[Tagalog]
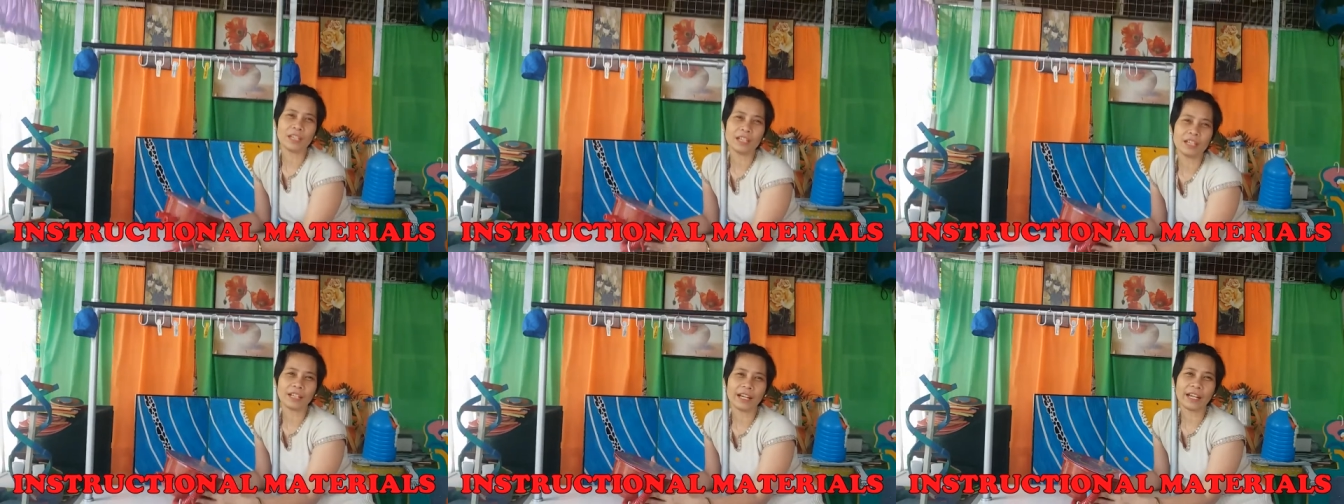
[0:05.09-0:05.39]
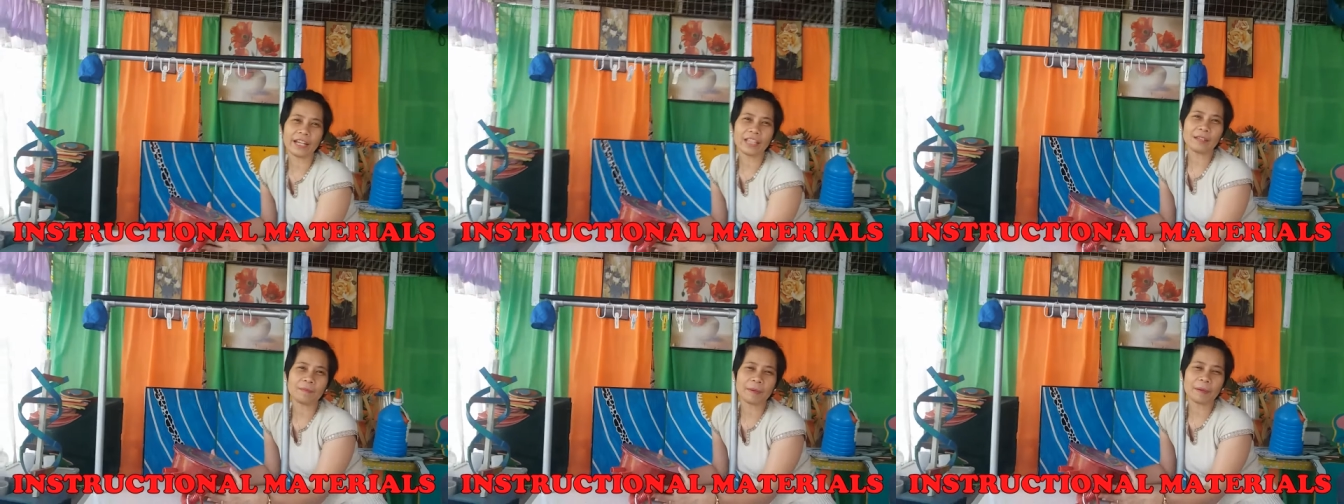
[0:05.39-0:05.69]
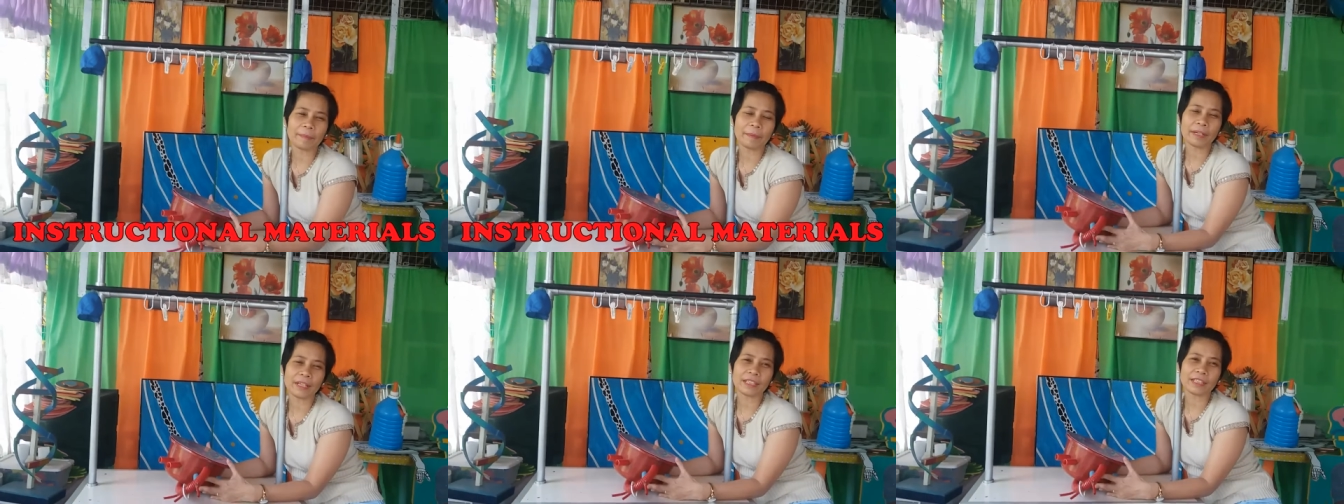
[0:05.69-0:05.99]
Ngayon,
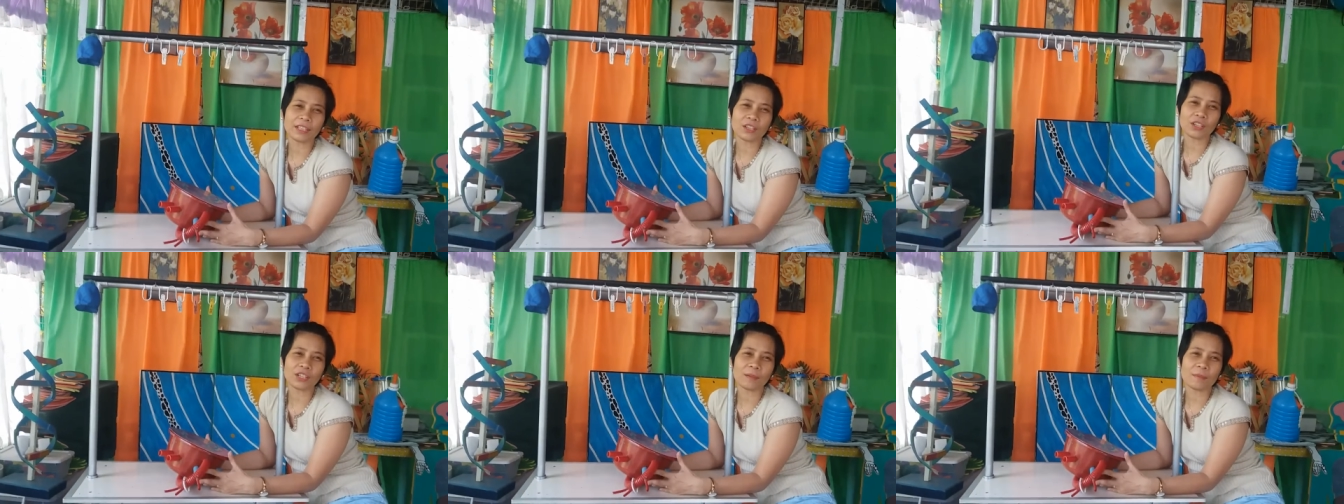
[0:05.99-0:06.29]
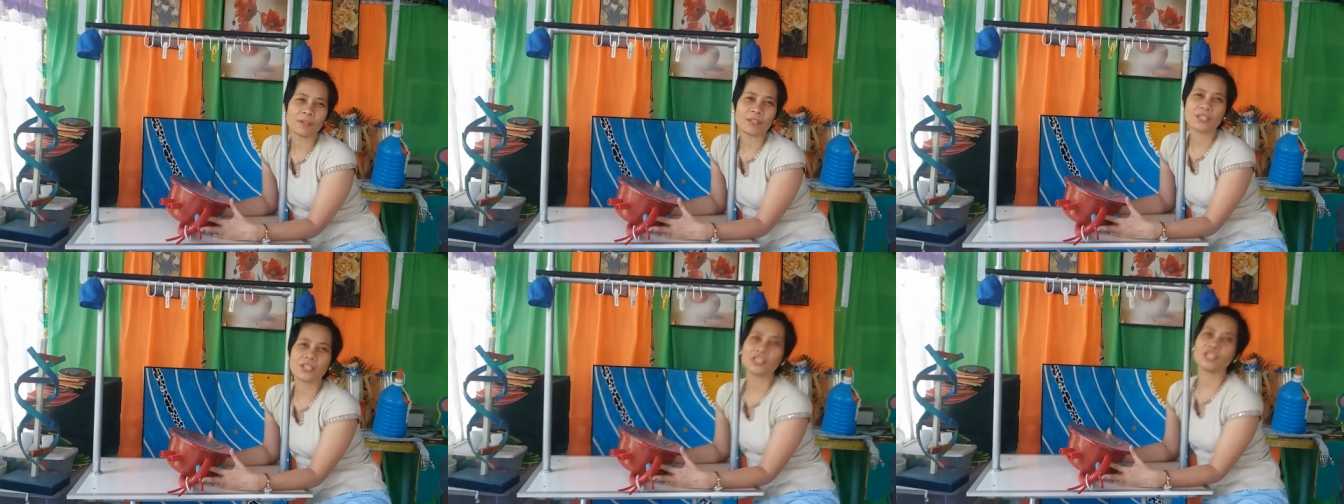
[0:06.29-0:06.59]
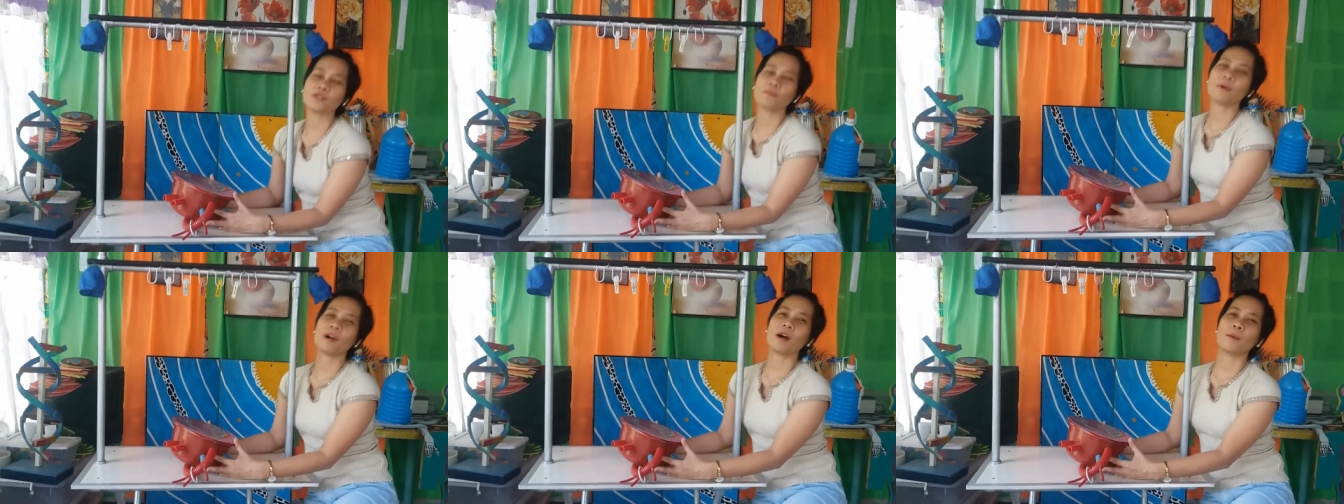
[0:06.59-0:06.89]
papakita ko naman sa
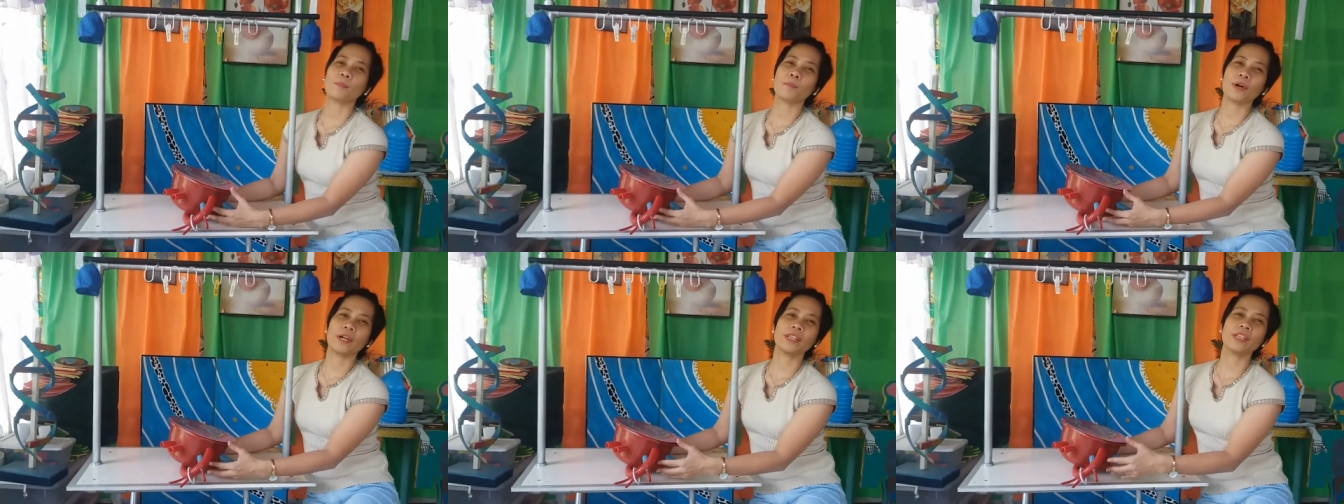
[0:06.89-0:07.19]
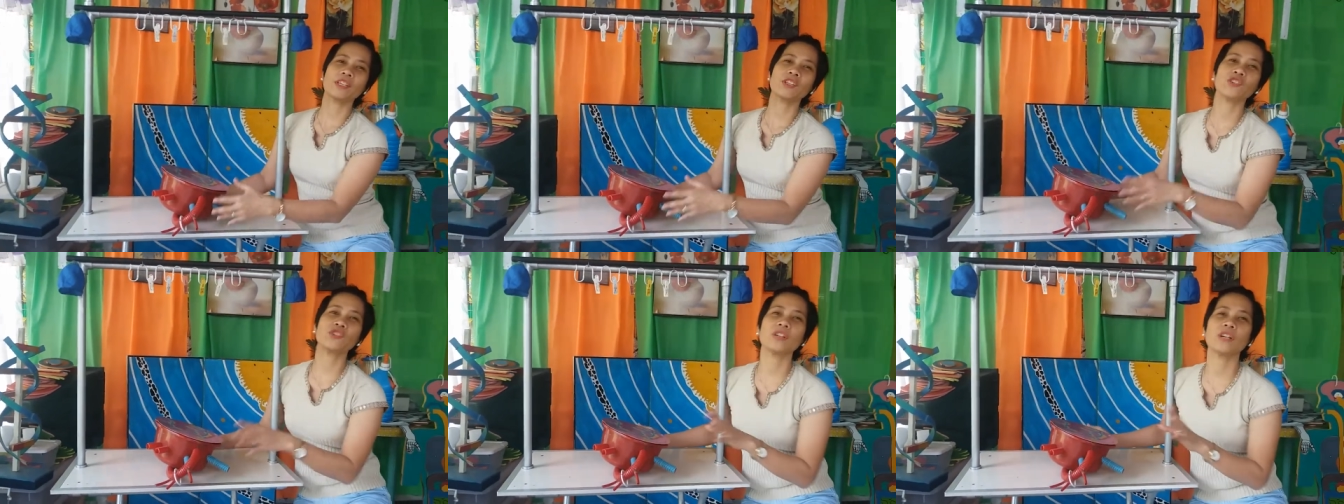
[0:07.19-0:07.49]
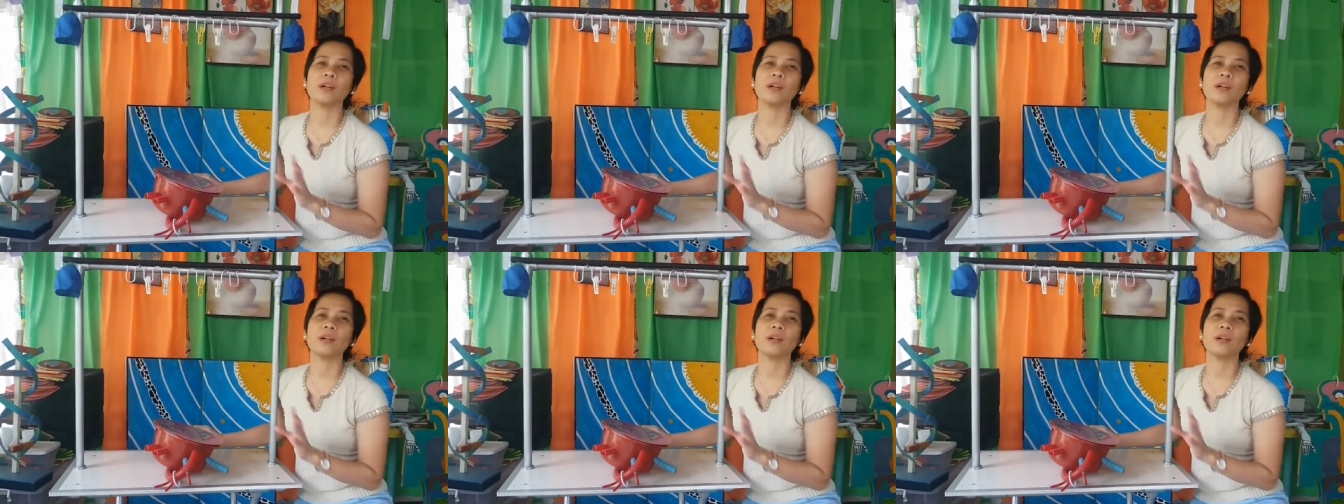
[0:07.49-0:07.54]
inyo mga pwede nyo